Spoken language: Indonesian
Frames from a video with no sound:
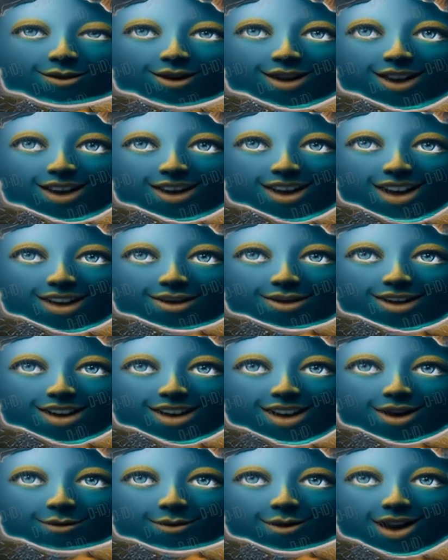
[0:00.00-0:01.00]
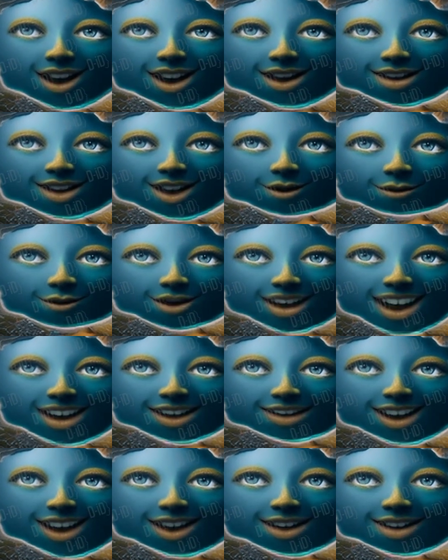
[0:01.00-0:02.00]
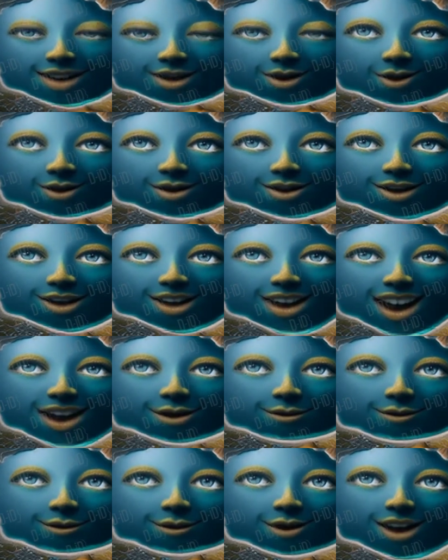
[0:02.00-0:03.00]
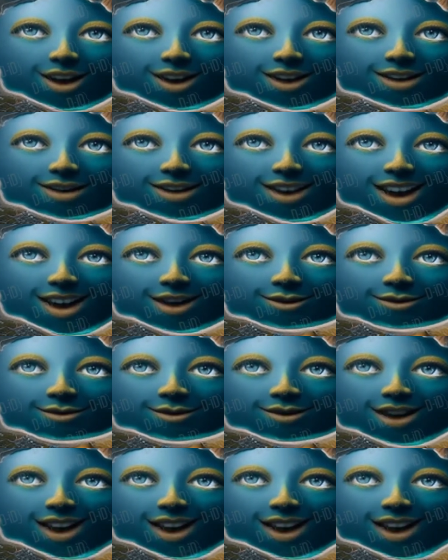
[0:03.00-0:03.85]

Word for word: Inyik gadang bahan yang melihat hal itu segera memberi tanda.